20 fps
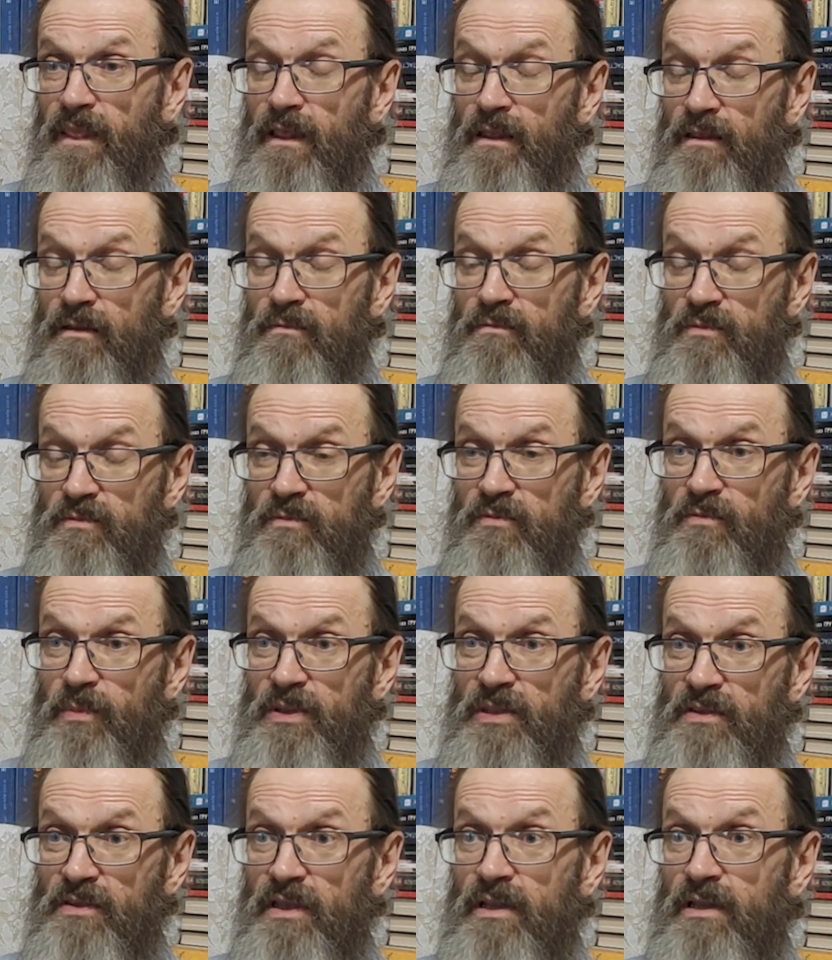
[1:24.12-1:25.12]
И вот в
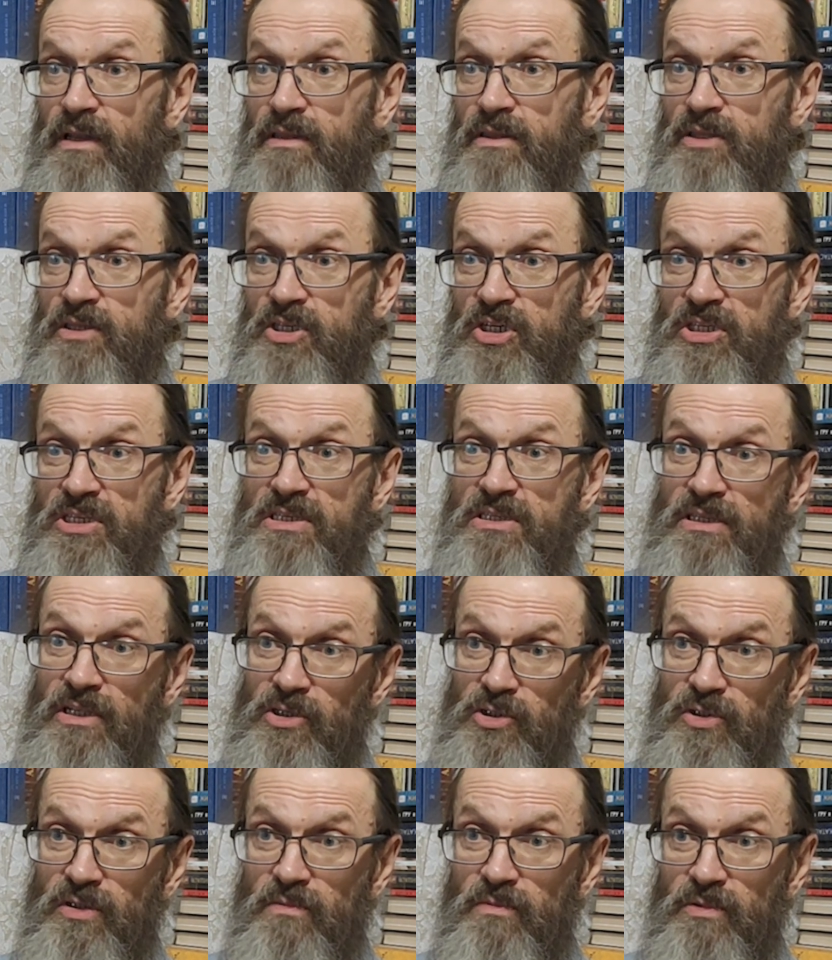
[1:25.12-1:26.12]
понедельник даже не знал,
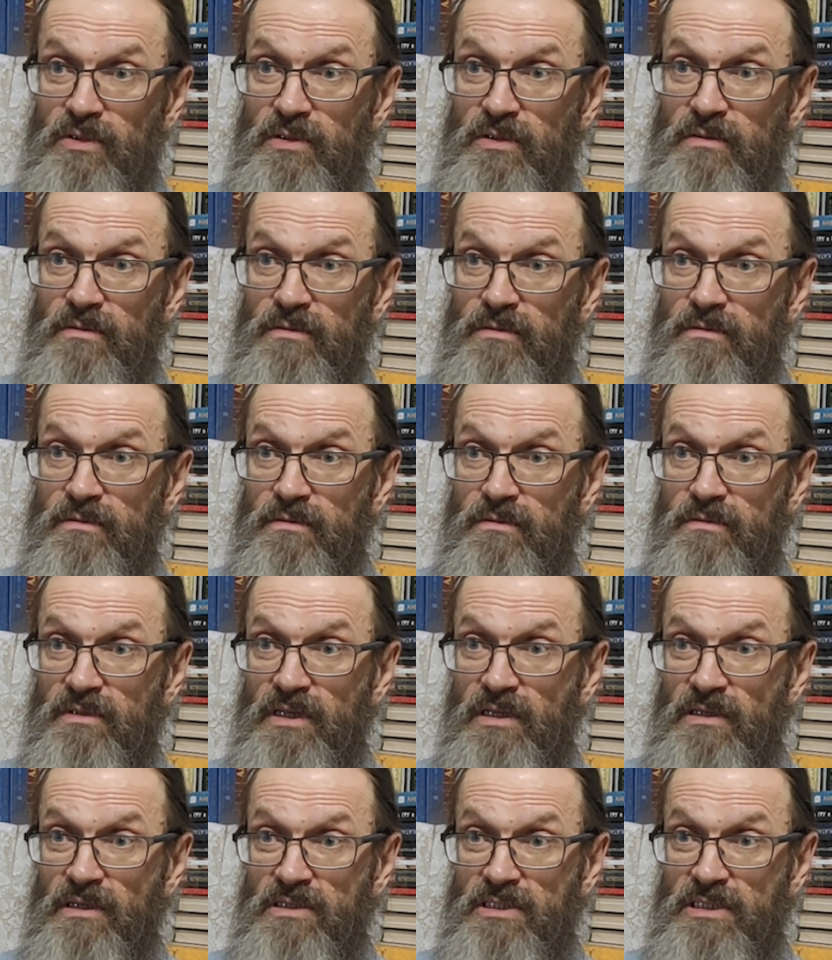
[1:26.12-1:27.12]
что будет.
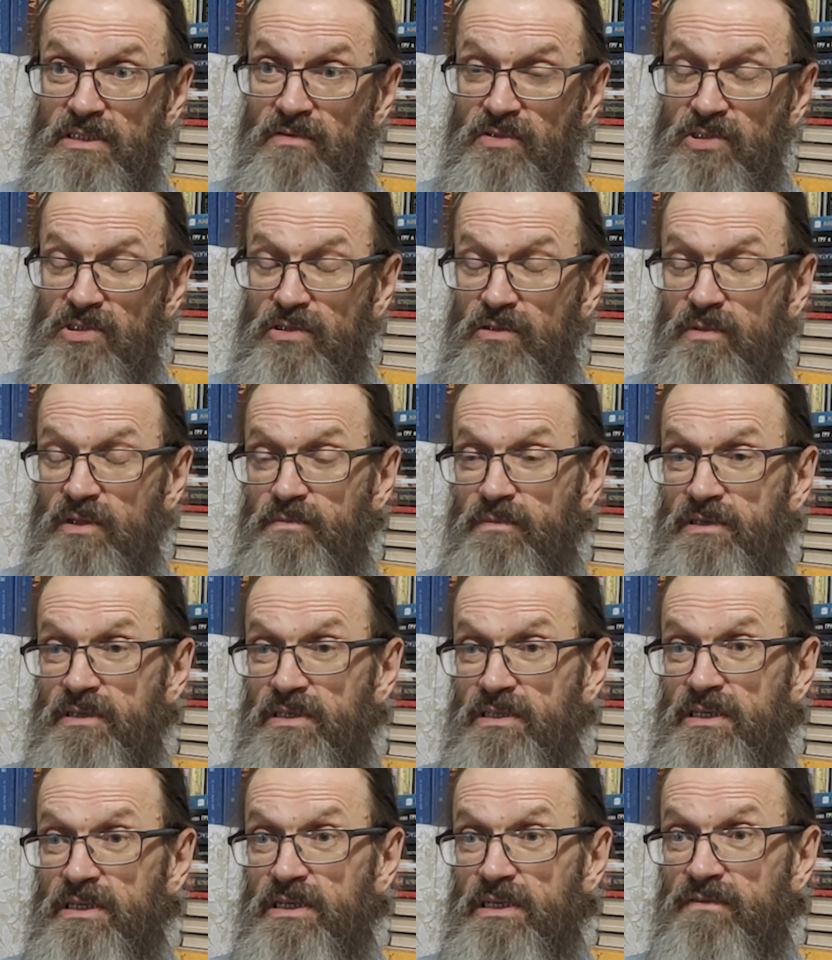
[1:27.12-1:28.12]
13 э, число было
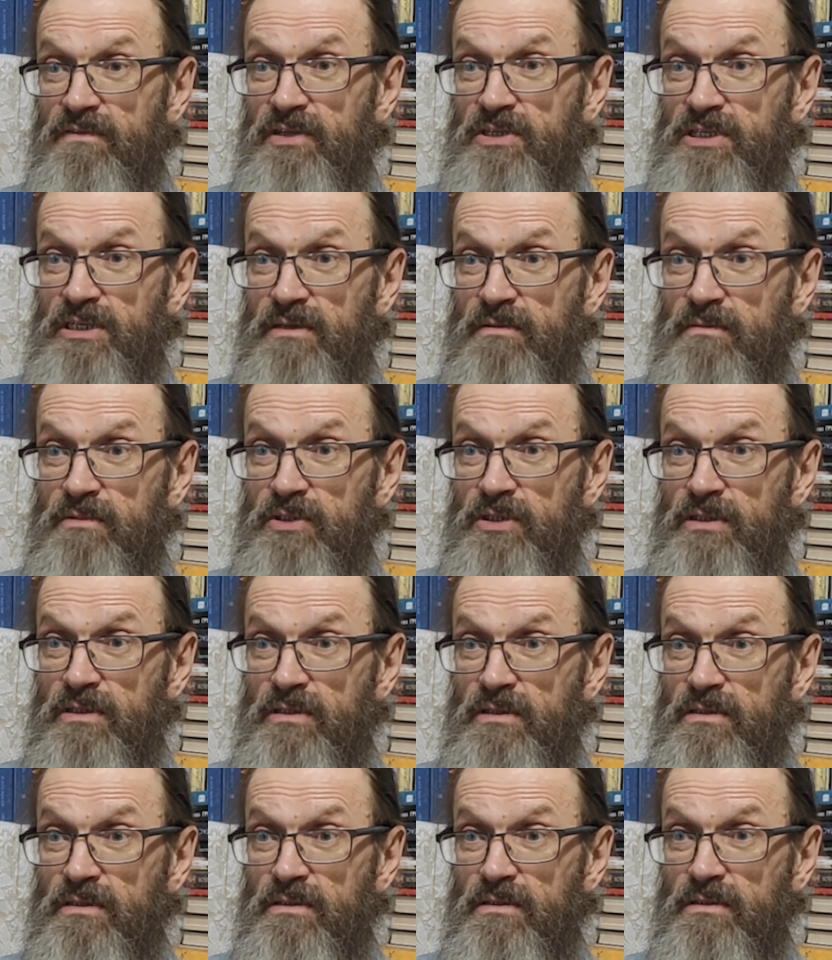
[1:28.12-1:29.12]
понедельник вечером уже.
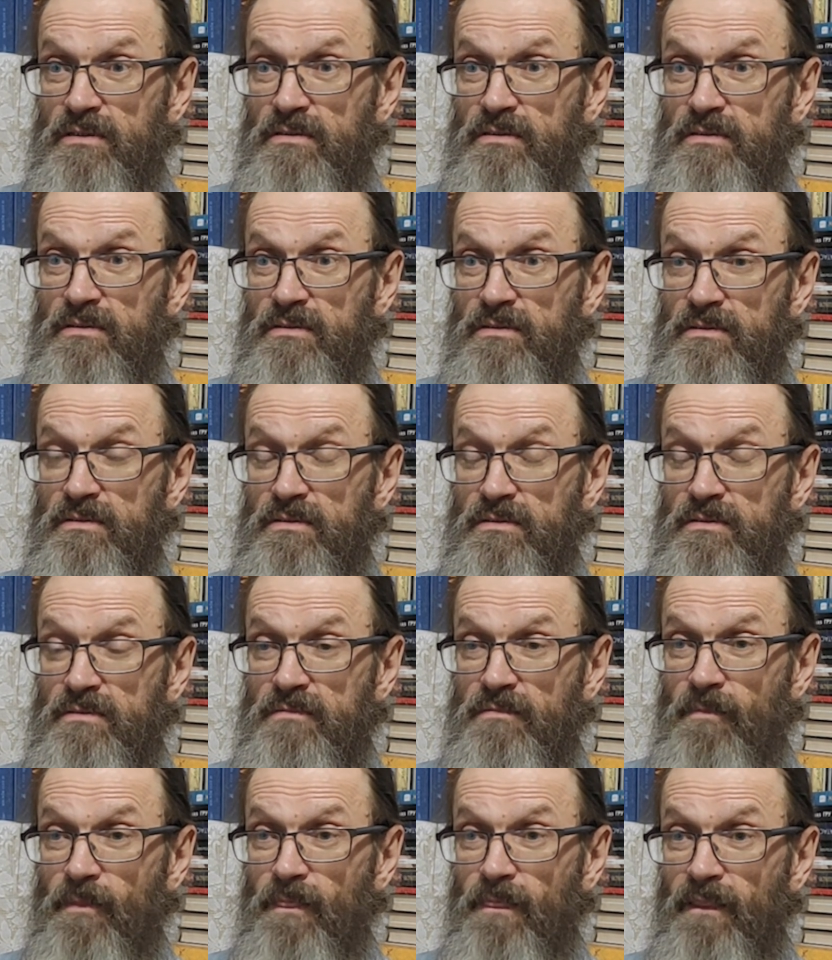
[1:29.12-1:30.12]
Э,
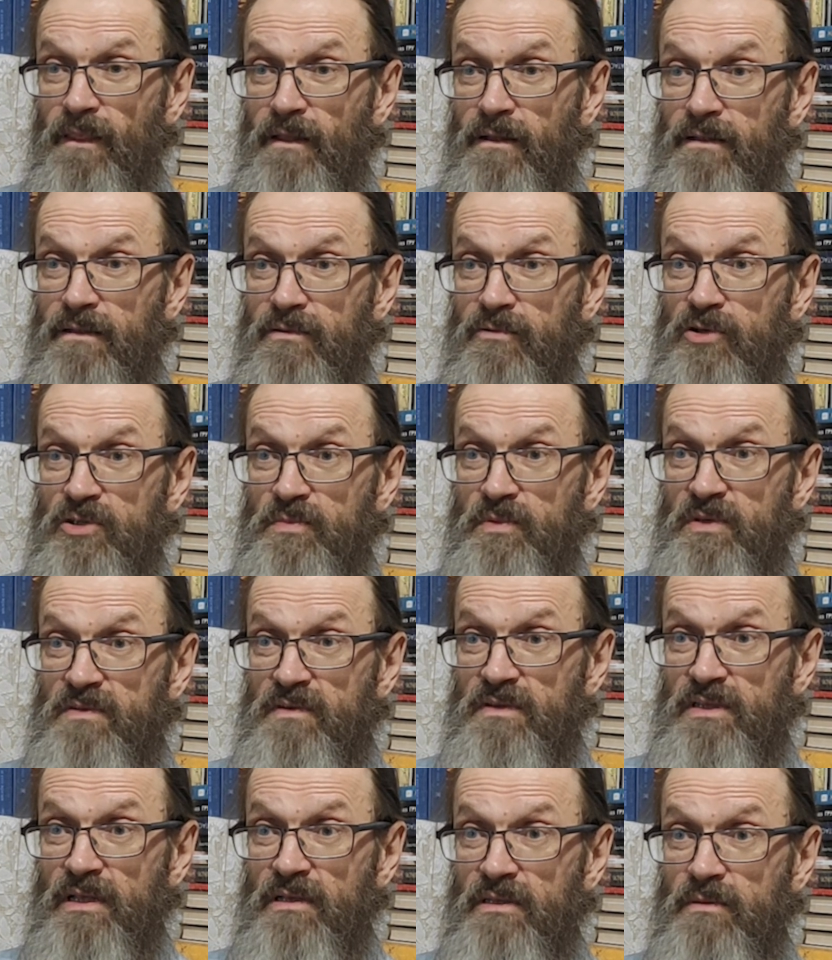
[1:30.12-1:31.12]
дочь
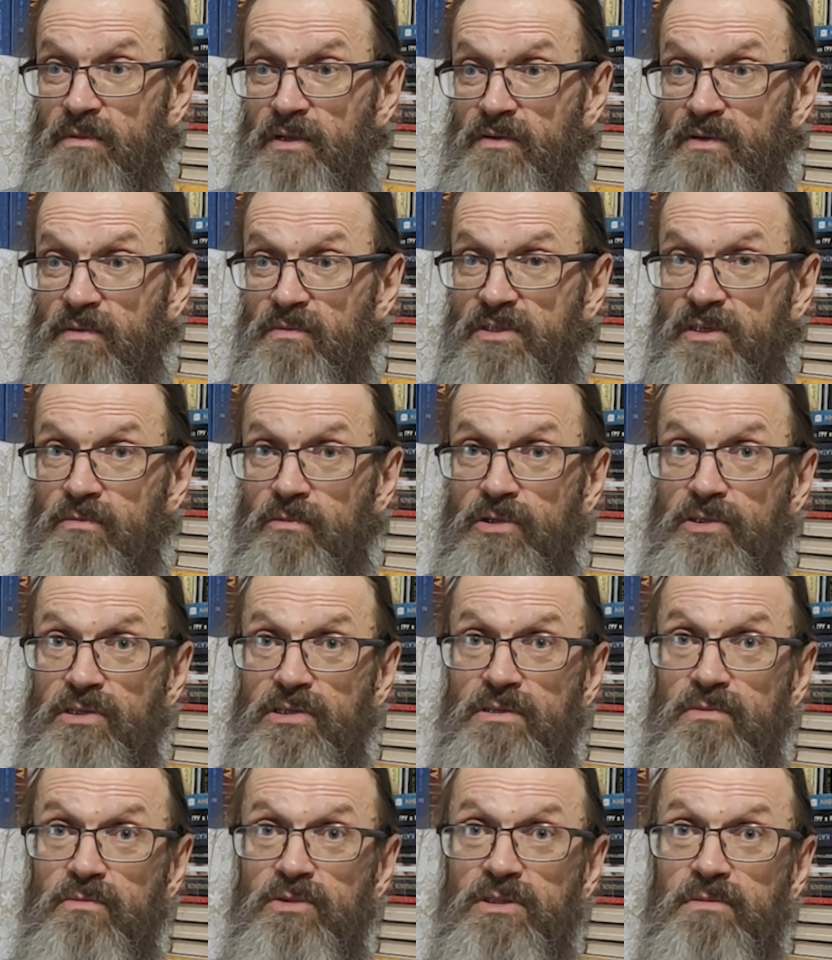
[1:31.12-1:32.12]
позвонила, они были в
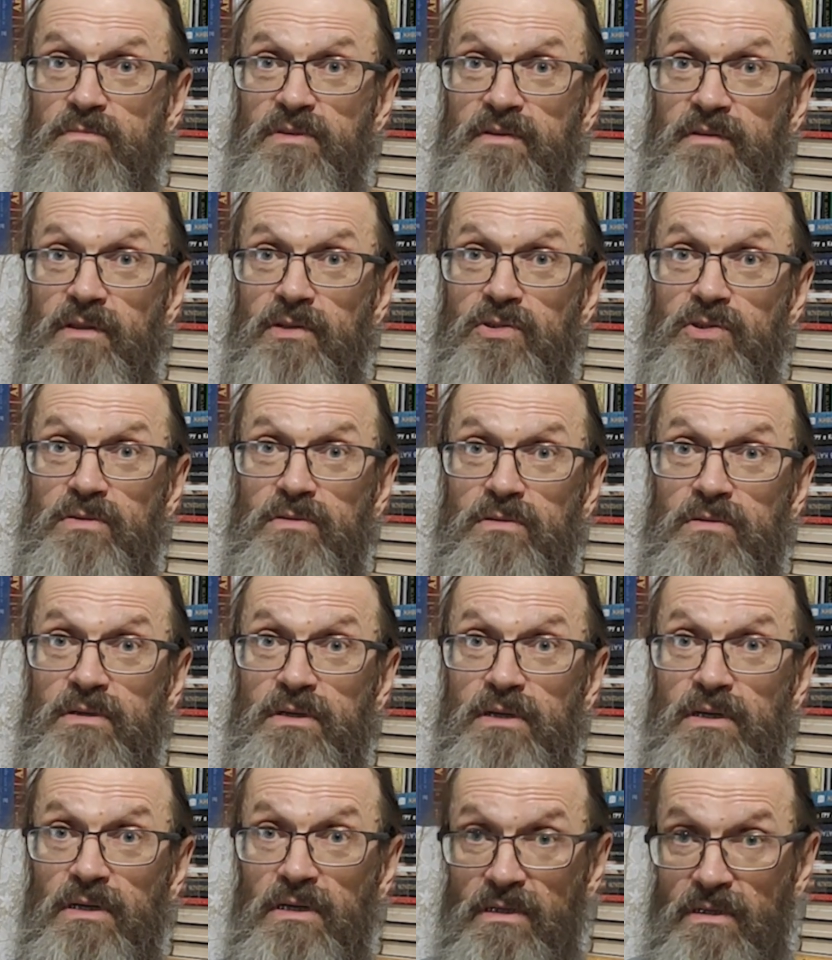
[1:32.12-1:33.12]
Комсомольске с мужем, позвонила, что
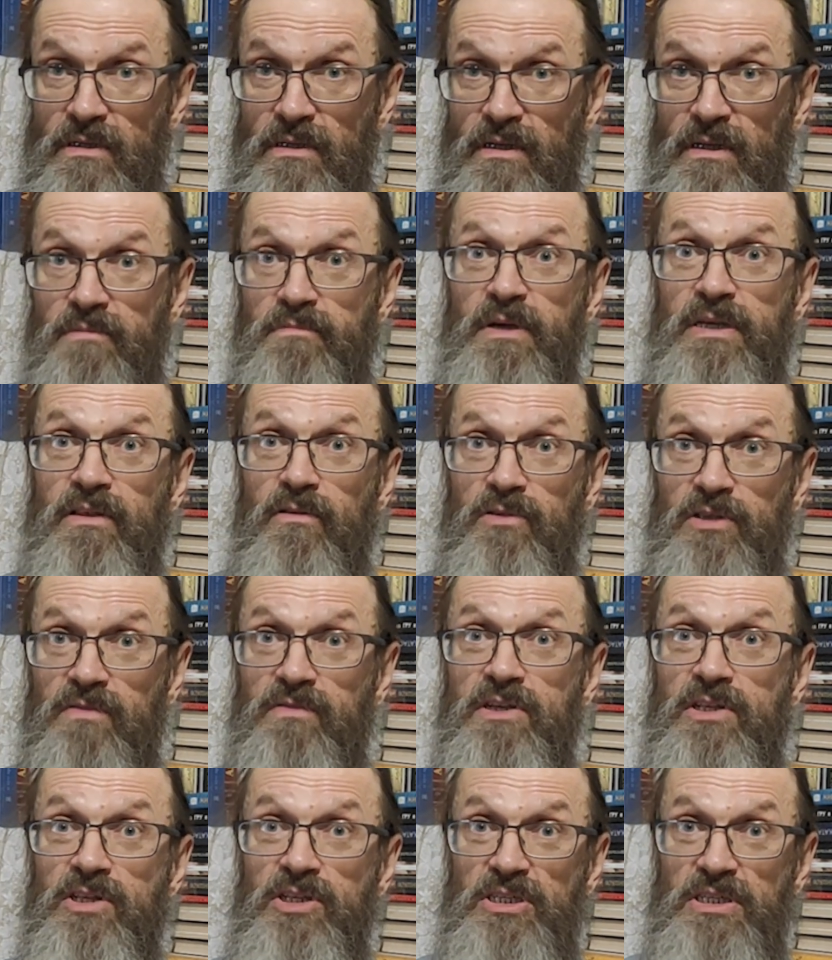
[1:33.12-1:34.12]
опять люди
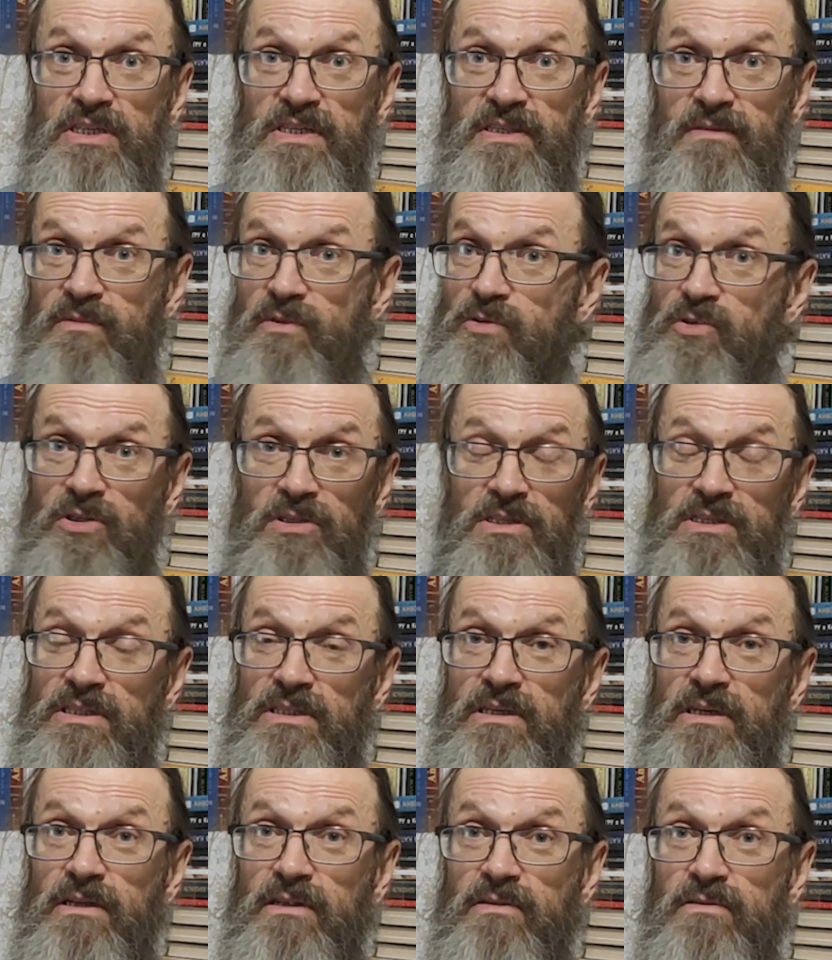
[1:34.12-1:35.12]
вышли на 6, мы тоже не знали.